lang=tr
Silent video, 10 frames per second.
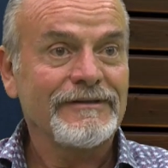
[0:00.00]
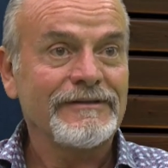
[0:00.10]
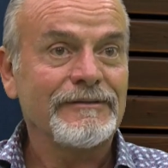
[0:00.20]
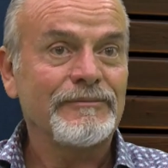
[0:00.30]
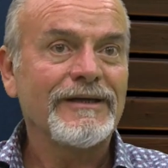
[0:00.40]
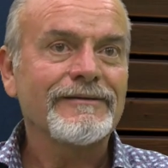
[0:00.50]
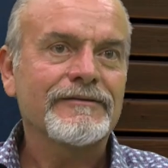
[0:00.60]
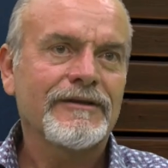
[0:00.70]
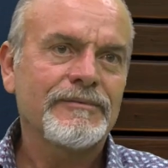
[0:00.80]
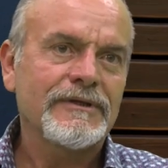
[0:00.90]
E, ben
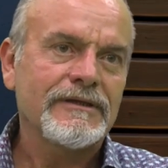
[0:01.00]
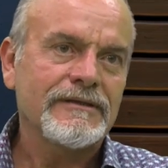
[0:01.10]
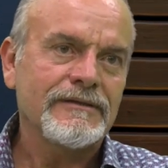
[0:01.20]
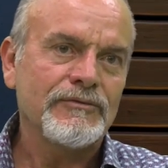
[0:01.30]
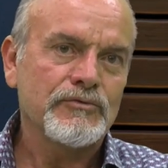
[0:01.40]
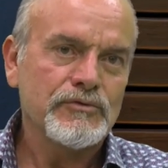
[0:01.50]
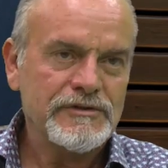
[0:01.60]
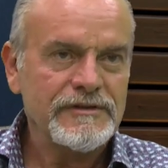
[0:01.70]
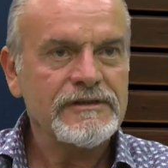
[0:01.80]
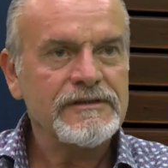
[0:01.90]
tabii e,
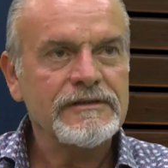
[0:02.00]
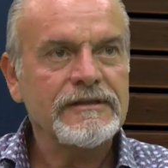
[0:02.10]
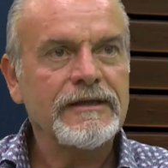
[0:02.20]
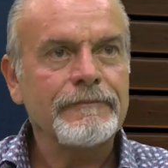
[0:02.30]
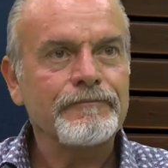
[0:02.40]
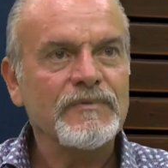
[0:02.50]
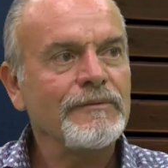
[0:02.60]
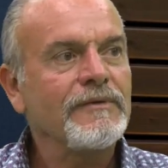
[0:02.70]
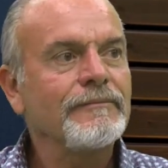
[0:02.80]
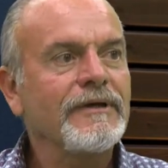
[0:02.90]
yürüyüş sırasında
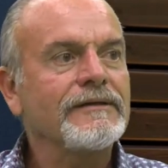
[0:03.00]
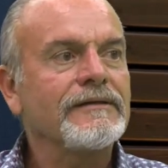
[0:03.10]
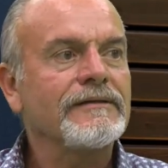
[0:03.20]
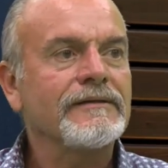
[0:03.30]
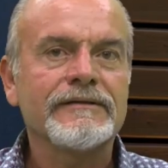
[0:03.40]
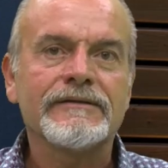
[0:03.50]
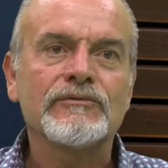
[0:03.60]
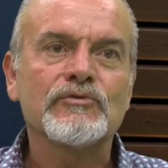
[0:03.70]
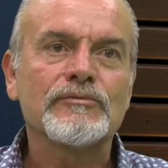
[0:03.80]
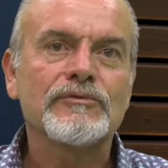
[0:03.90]
tamamen e,
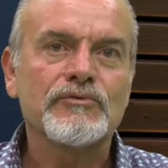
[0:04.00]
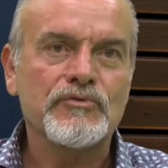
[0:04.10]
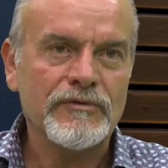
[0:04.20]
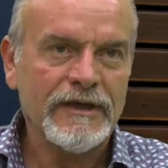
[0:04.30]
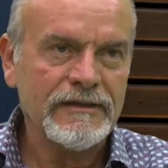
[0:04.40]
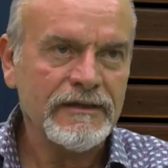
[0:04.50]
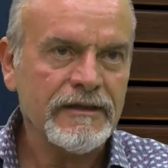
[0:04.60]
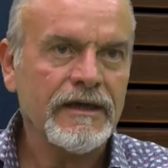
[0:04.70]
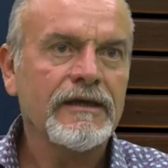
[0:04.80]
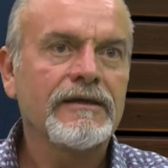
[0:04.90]
grubun
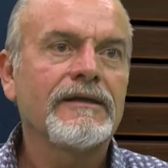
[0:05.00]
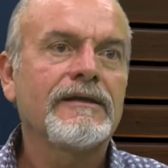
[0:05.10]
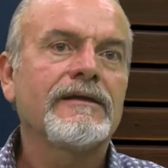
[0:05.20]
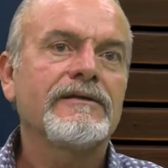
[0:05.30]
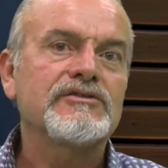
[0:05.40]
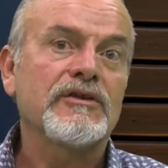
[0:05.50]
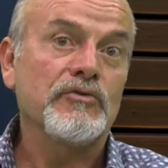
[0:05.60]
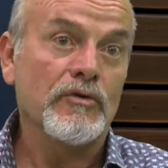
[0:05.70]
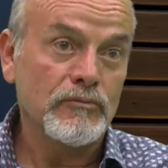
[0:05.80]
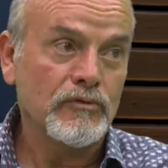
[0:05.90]
güvenliğine işte
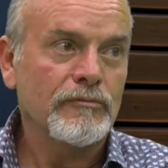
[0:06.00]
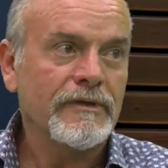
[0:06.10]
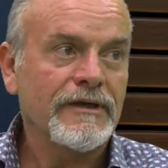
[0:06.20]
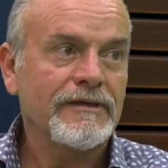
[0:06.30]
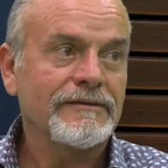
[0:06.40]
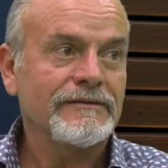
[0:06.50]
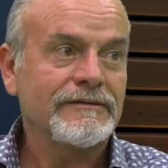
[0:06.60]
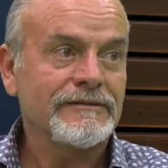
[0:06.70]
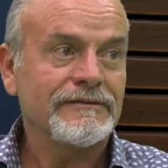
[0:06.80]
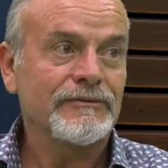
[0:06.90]
yön bulmaya
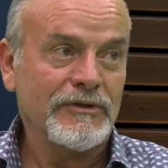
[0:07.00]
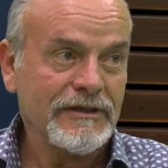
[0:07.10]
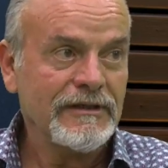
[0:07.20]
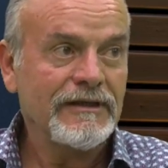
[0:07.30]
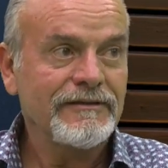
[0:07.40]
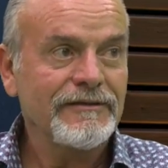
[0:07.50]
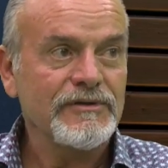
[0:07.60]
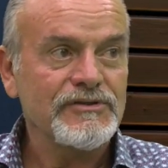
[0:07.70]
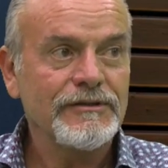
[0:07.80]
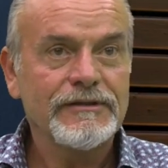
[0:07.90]
e,
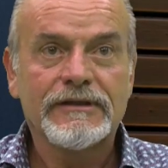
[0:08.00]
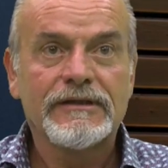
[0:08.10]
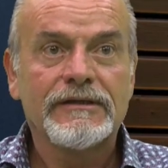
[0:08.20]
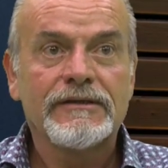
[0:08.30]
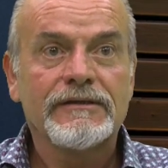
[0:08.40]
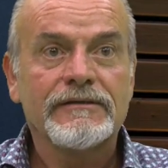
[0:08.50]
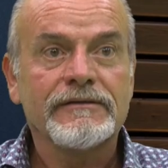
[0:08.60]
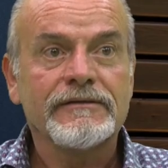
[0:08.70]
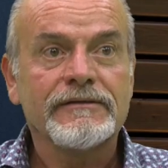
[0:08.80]
odaklandığım için e,